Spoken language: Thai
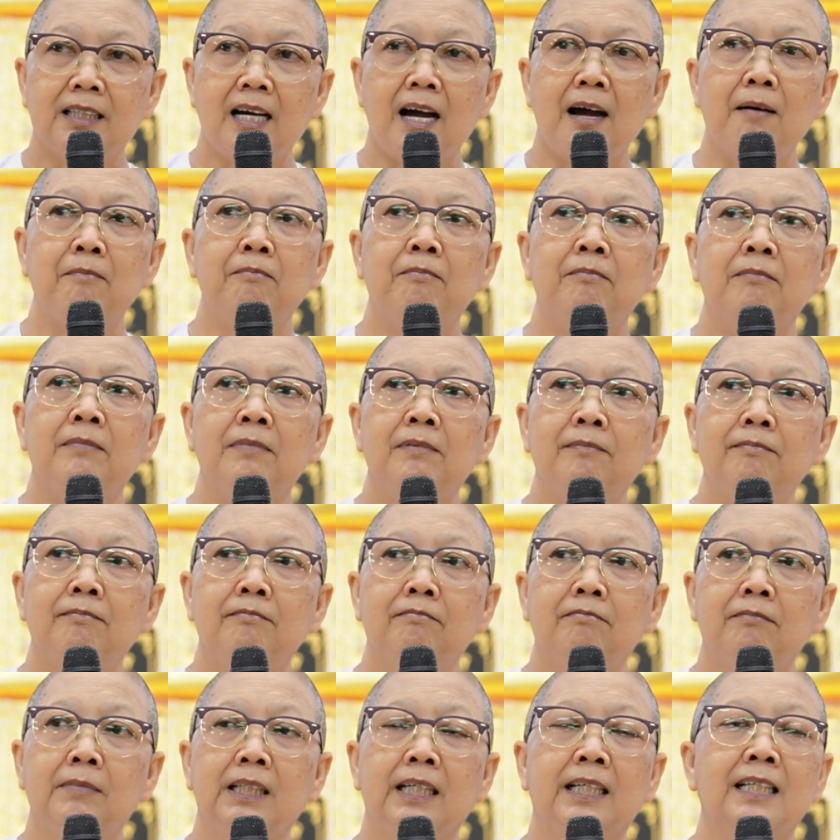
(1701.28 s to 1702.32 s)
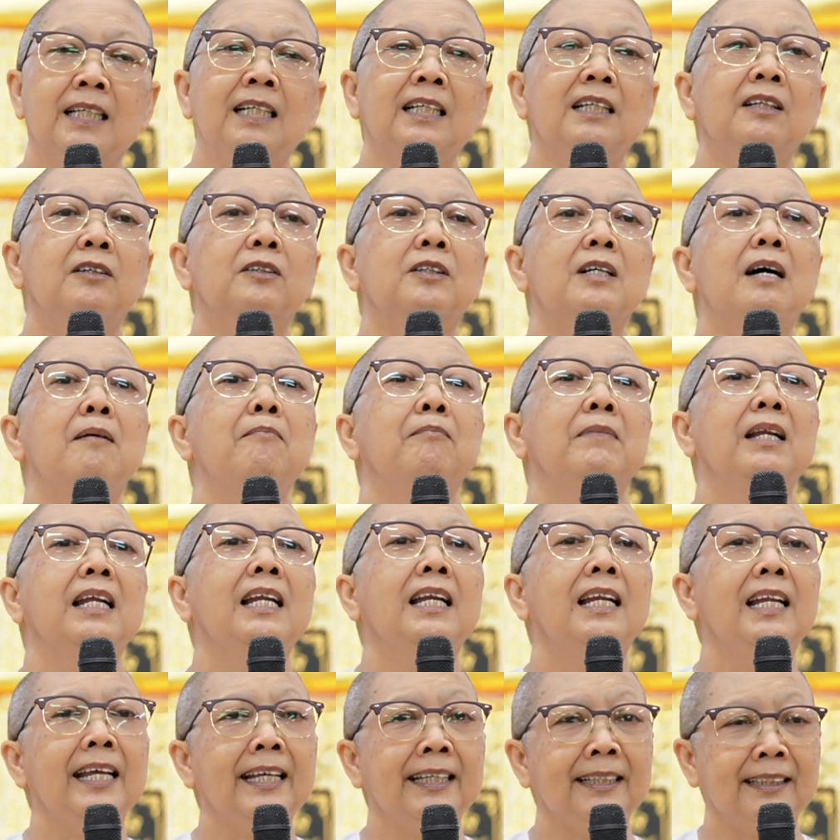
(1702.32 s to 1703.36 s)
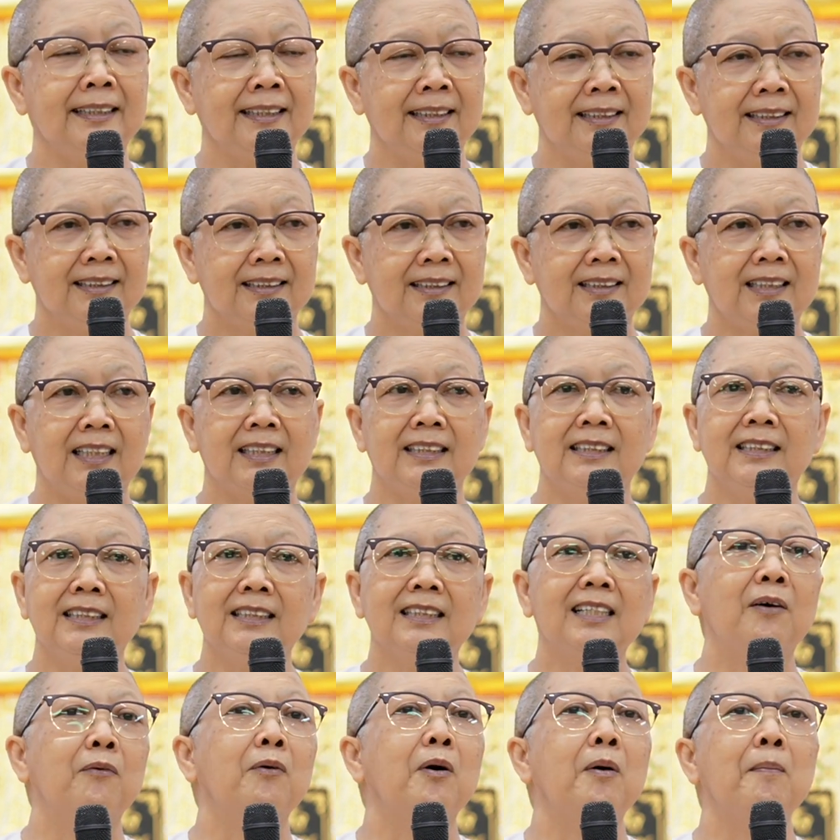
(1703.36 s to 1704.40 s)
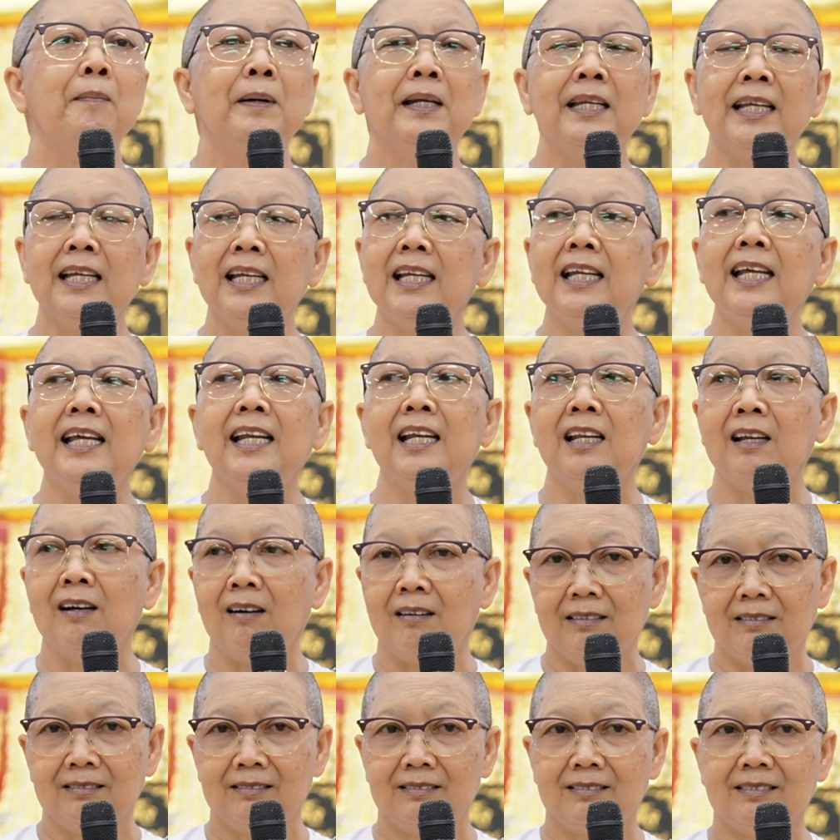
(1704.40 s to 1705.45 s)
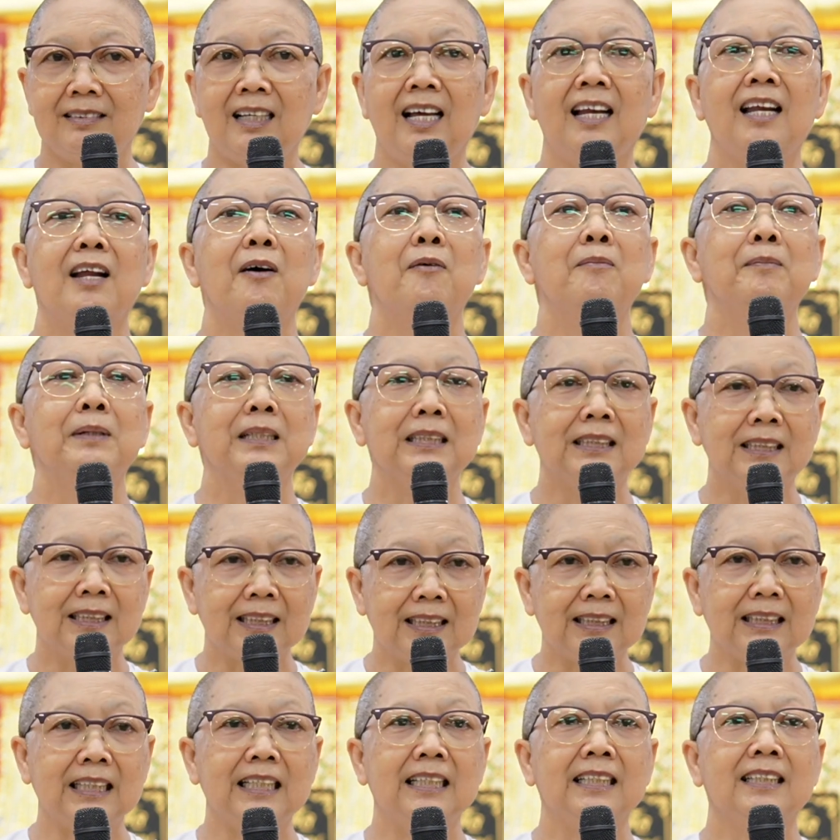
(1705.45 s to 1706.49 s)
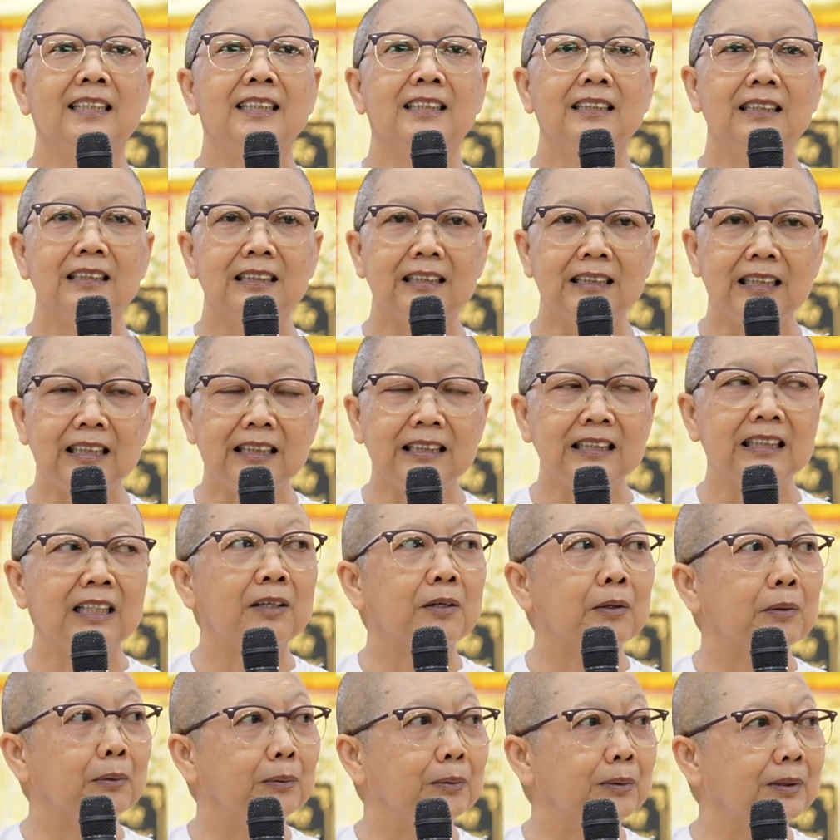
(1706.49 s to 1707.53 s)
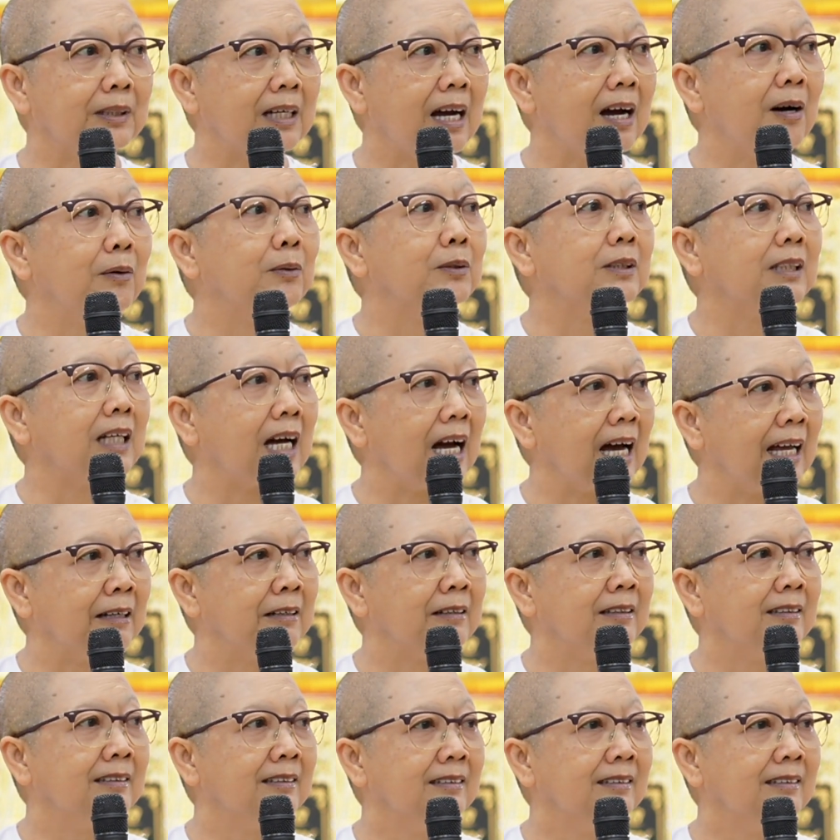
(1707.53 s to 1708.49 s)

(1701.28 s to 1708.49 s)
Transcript: ทำเหมือนกับเราทำเล่นๆน่ะแต่จริงเราก็ไม่ได้เล่นหรอกแต่เรามีสติที่จะรู้เท่าทัน